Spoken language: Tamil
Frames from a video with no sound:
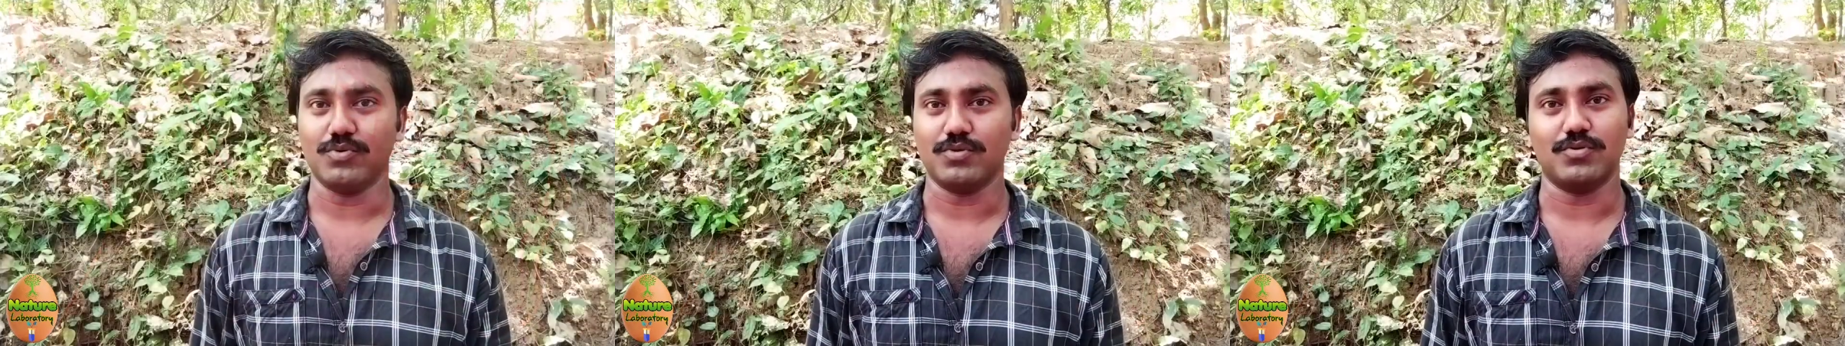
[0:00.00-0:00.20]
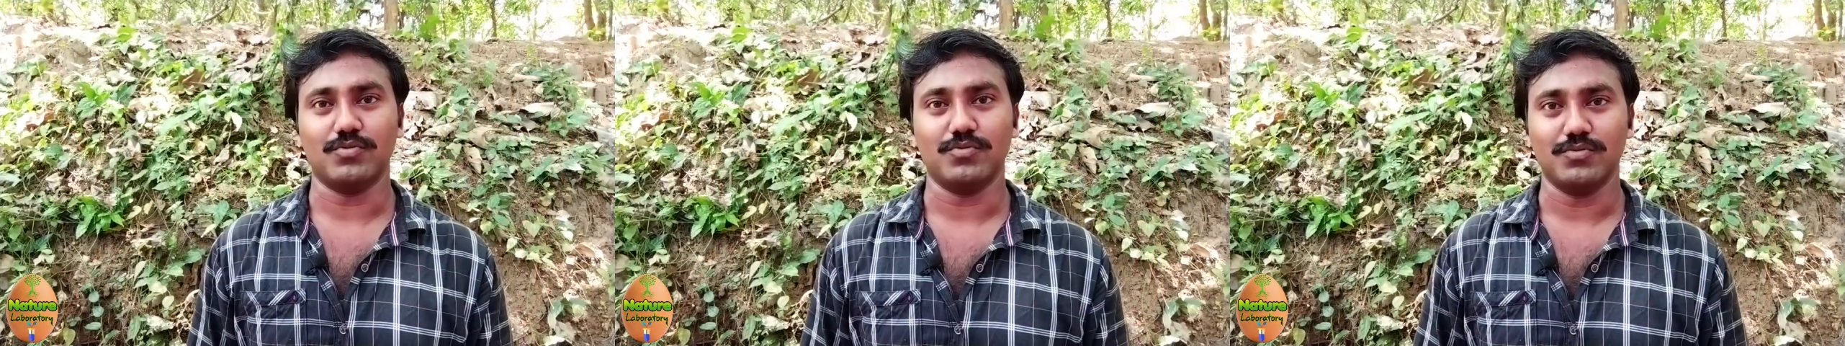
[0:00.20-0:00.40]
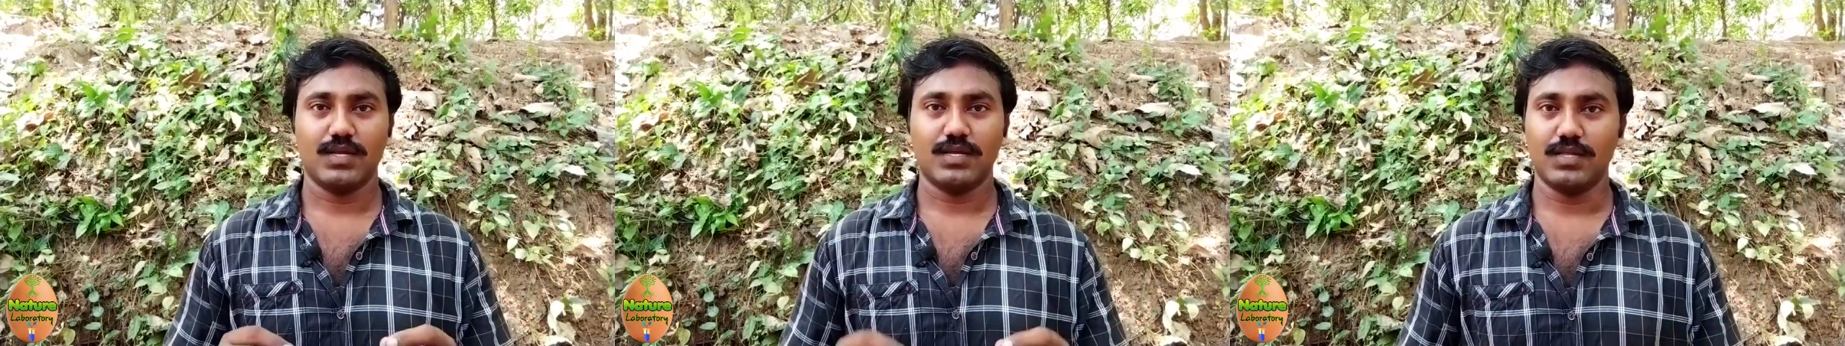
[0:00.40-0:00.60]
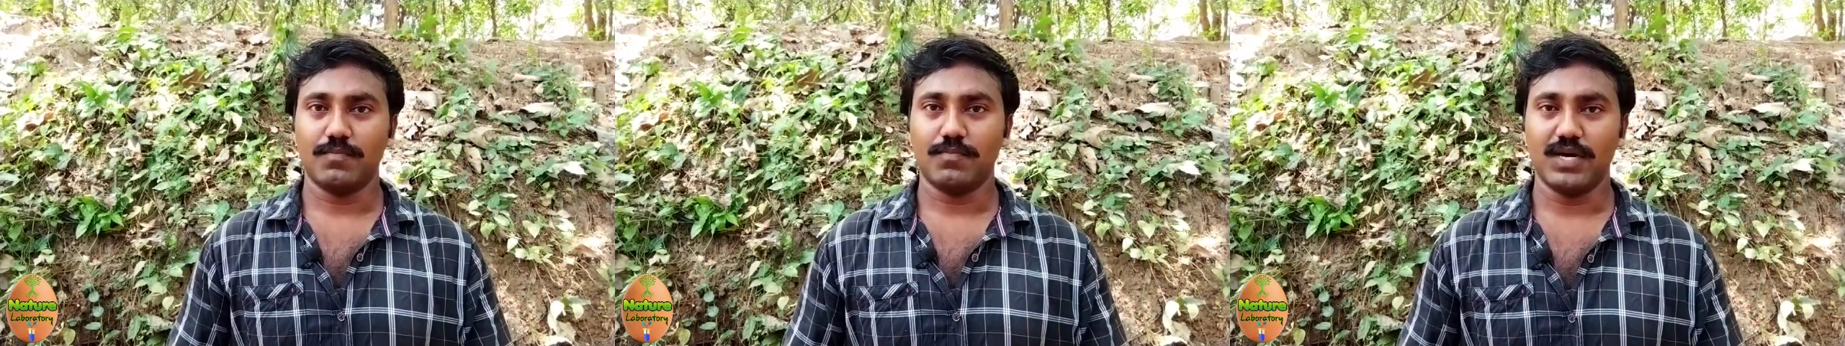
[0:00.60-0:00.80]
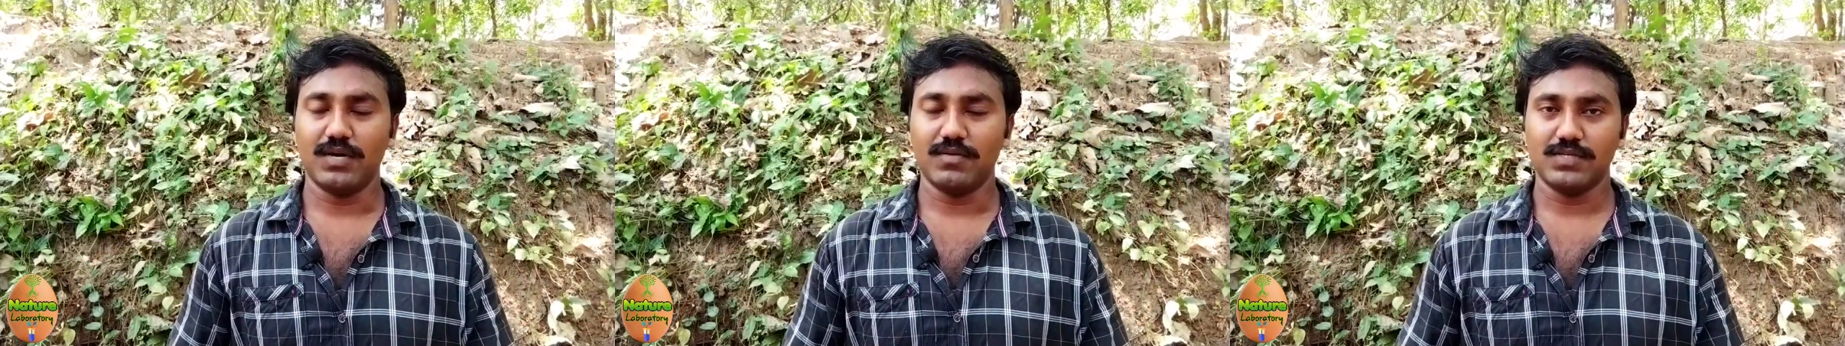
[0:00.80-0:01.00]
கொடுத்துருக்கும் இந்த
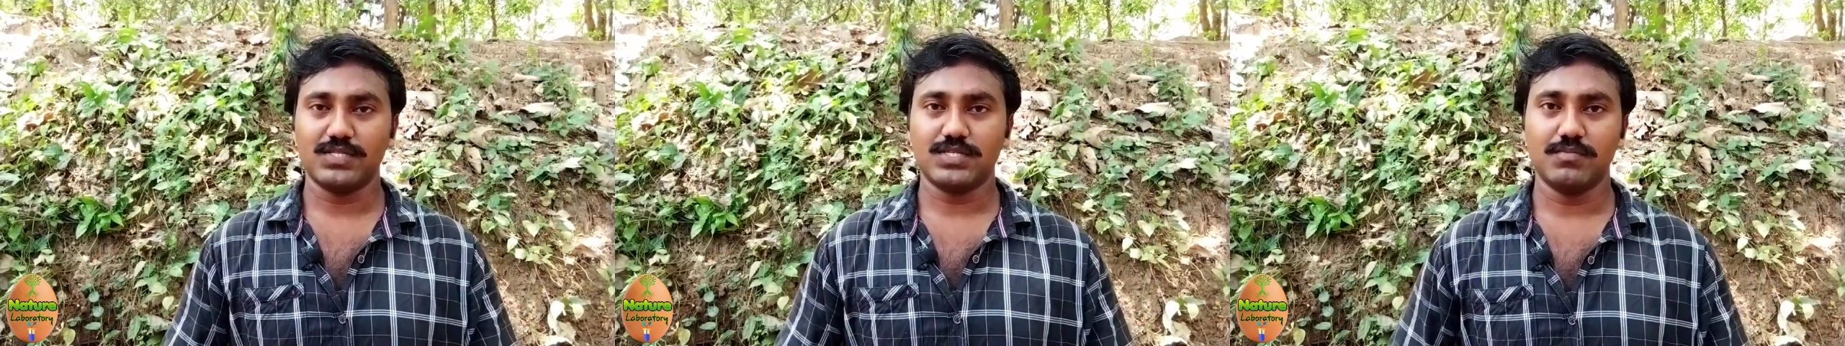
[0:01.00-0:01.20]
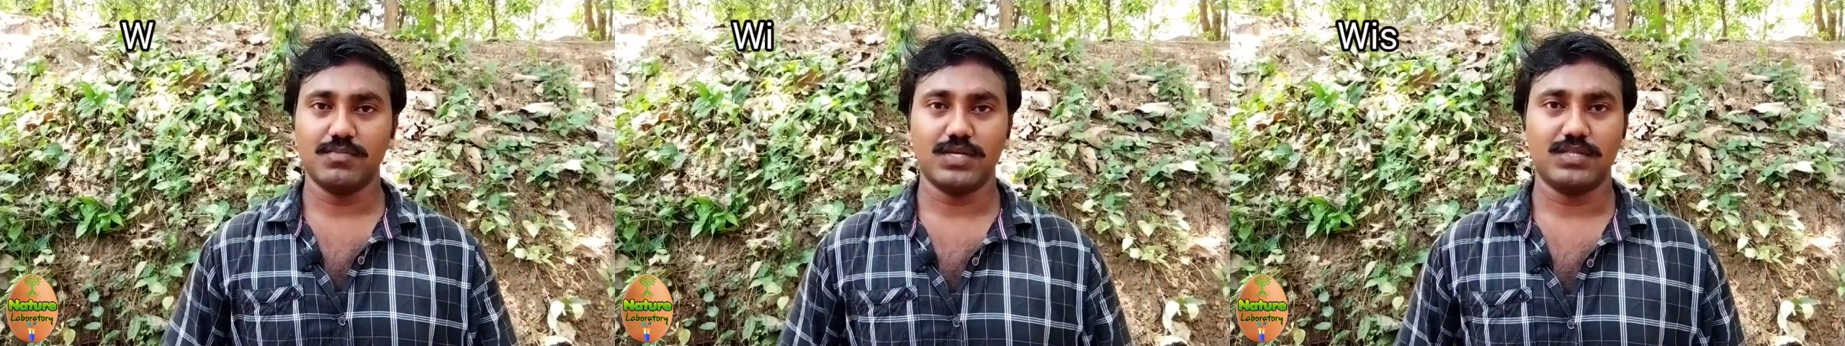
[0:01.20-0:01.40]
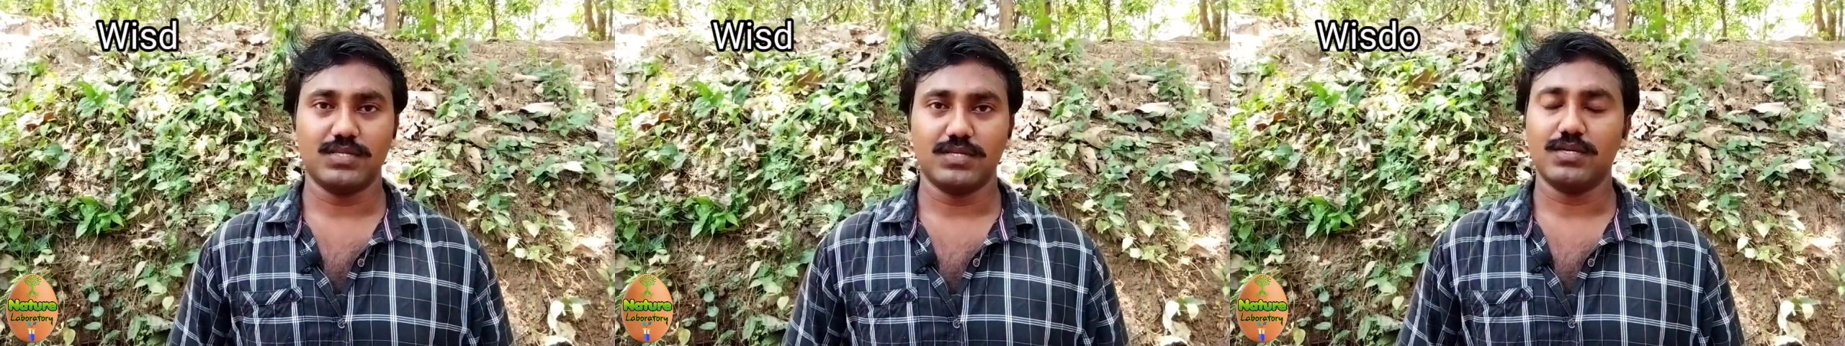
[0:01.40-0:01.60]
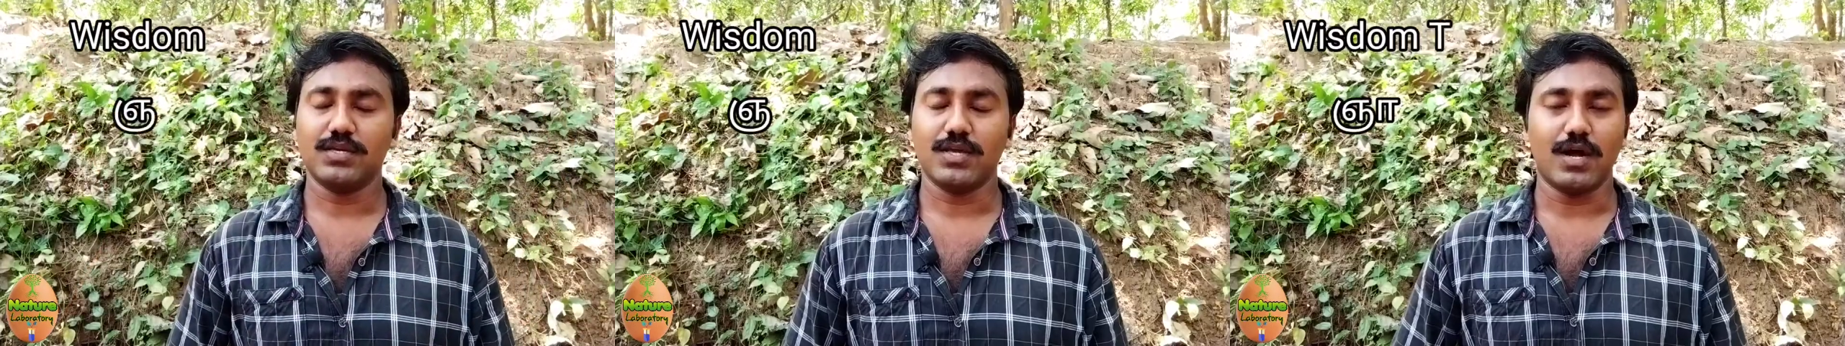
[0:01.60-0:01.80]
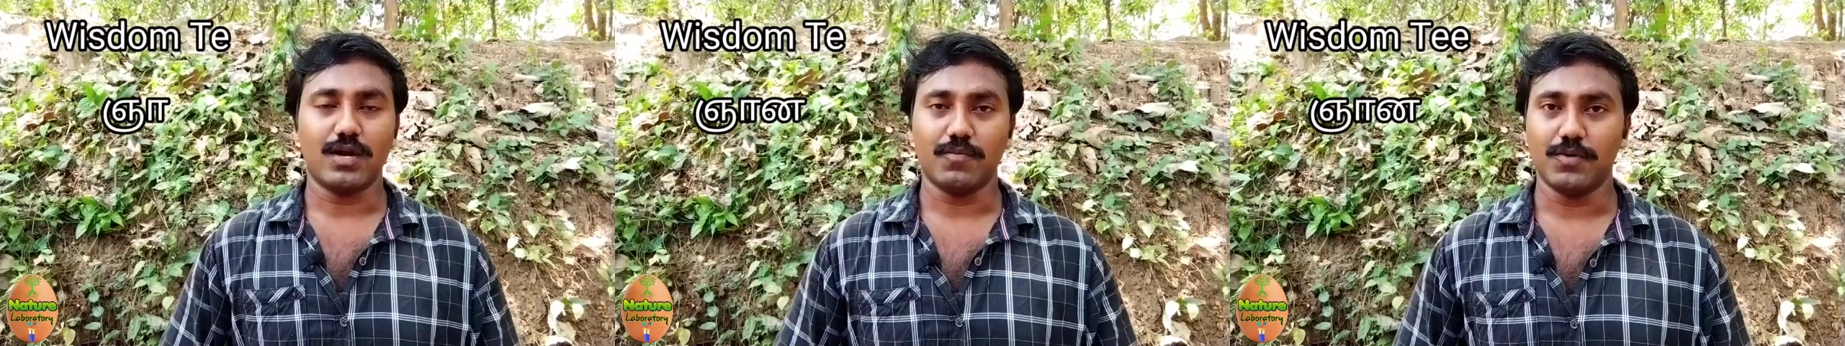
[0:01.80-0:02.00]
பல்ல விஸ்டம் டீத்
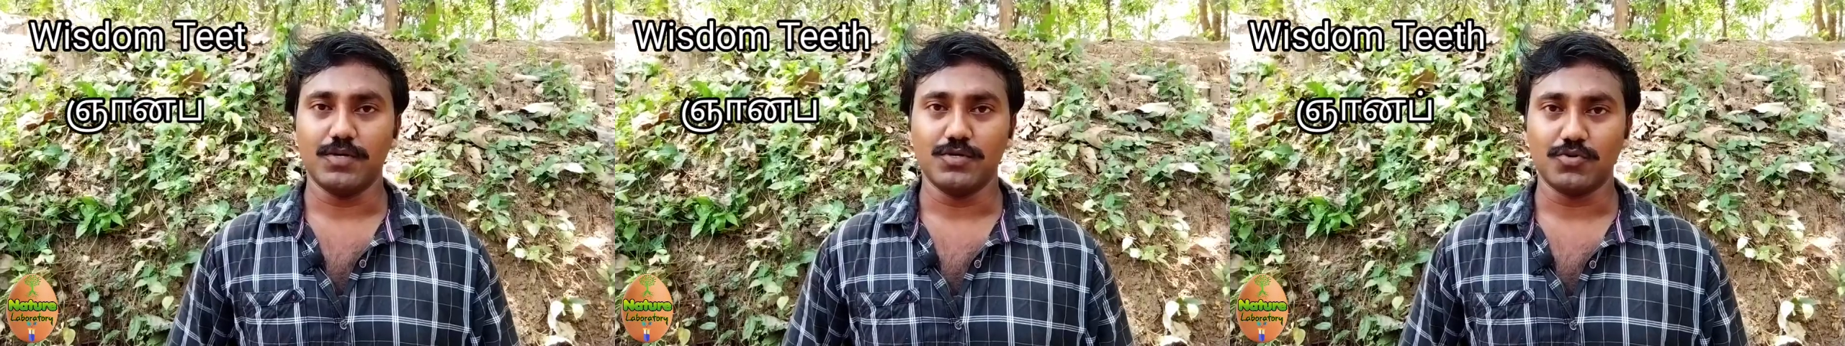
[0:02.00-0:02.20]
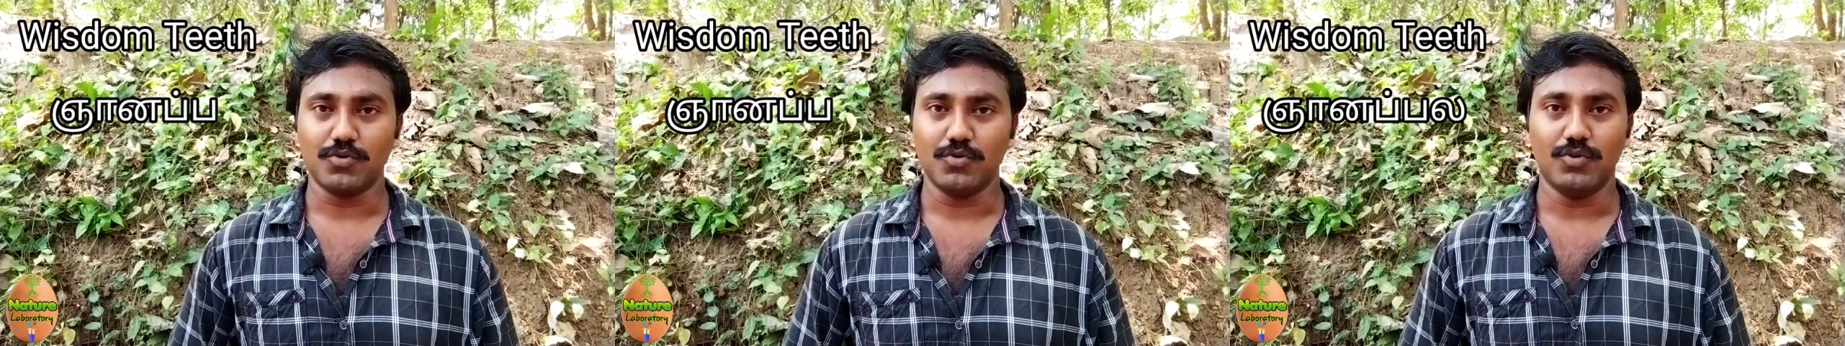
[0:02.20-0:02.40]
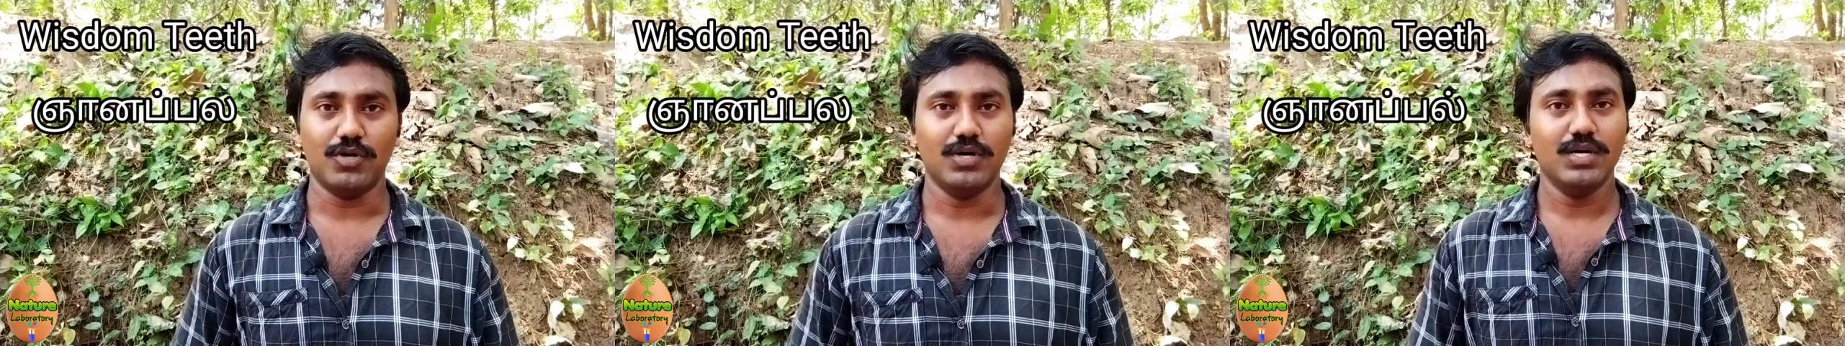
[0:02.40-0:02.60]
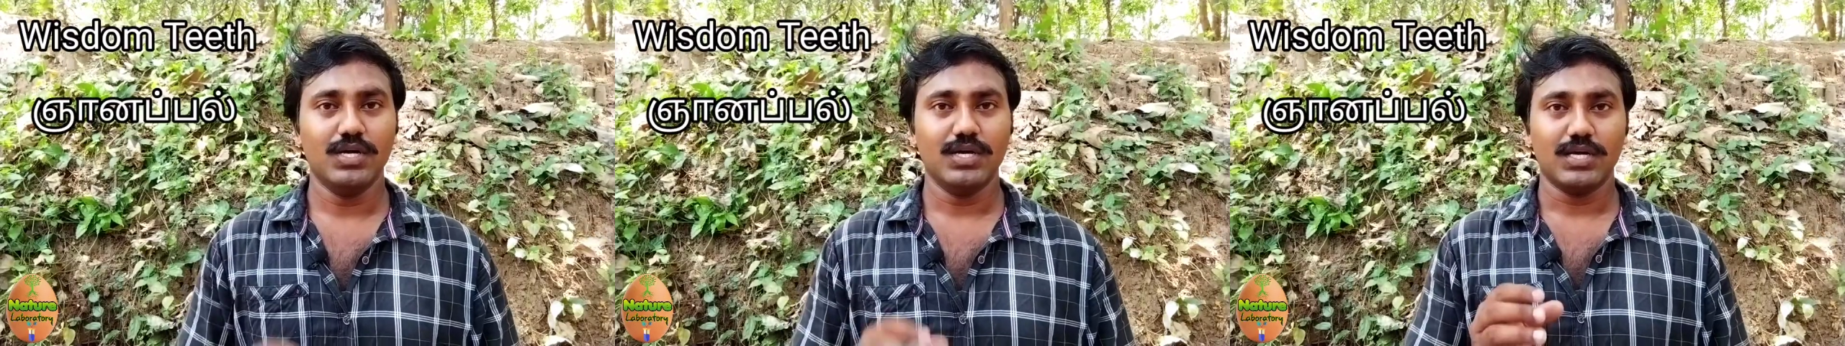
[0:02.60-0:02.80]
ஞான பல்னு சொல்லுவோம்